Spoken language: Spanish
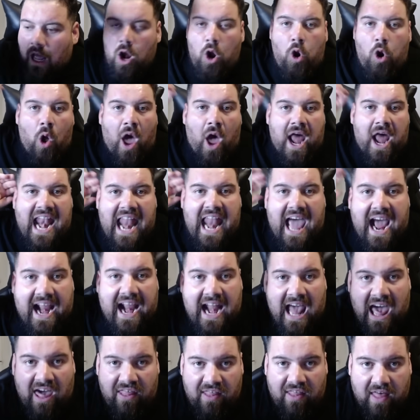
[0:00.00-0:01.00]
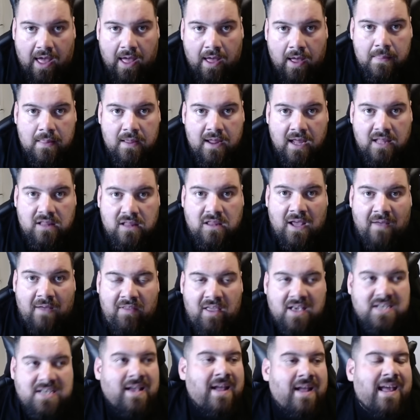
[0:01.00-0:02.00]
lo hará la grada.
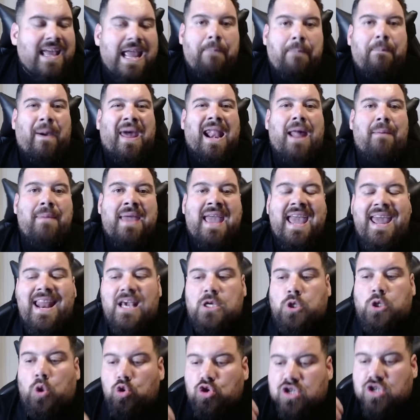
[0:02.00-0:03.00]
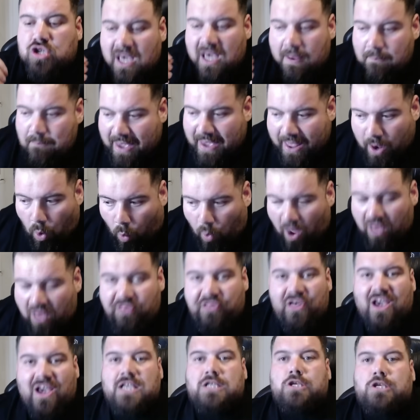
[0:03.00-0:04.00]
¿Entiendes? Y para mí eres un
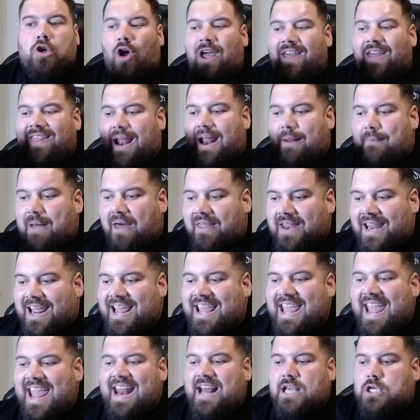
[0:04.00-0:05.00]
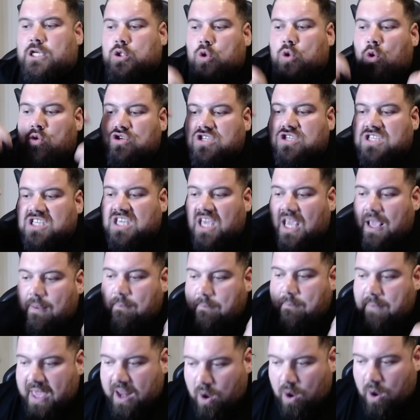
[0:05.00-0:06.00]
sinvergüenza. Soy del Madrid y eres un
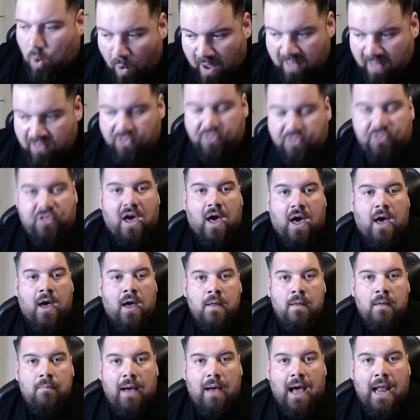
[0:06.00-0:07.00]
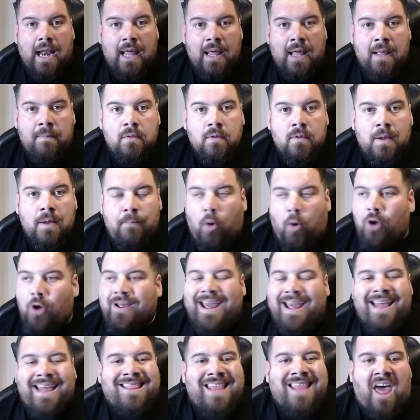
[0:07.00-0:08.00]
sinvergüenza. ¿Vale?
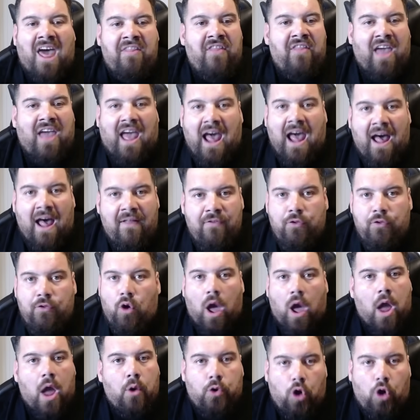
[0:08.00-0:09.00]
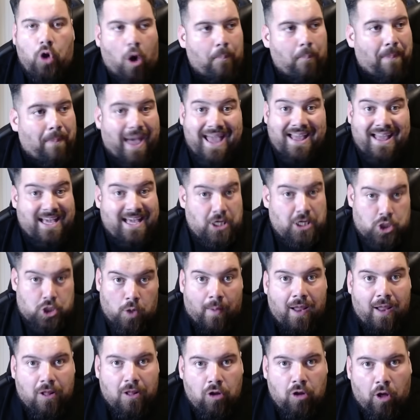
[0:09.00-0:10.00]
Porque estás dejando a Europa y
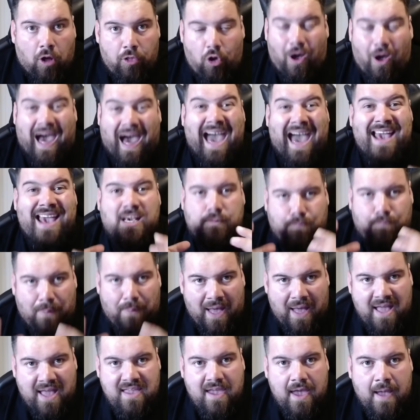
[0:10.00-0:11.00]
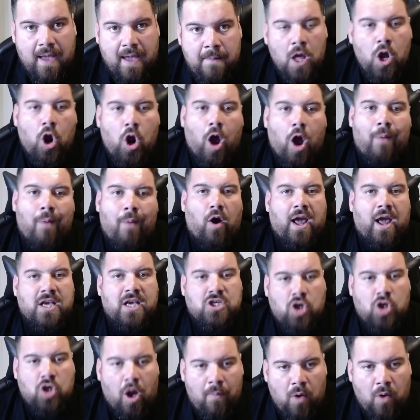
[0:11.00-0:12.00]
sobre todo a España como que
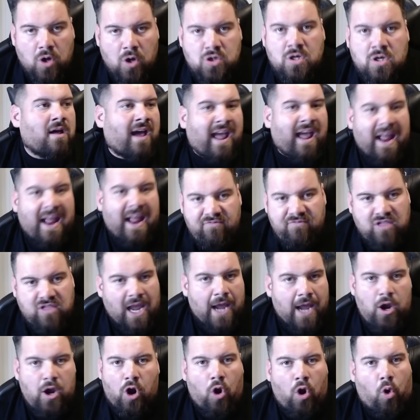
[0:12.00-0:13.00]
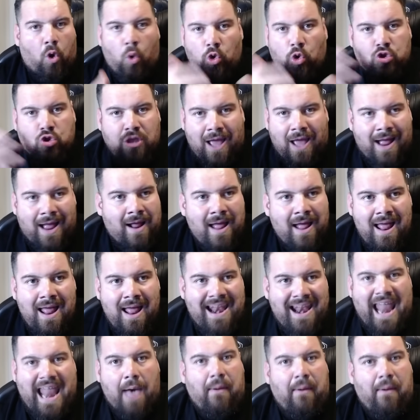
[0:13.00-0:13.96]
somos gente que no nos gusta la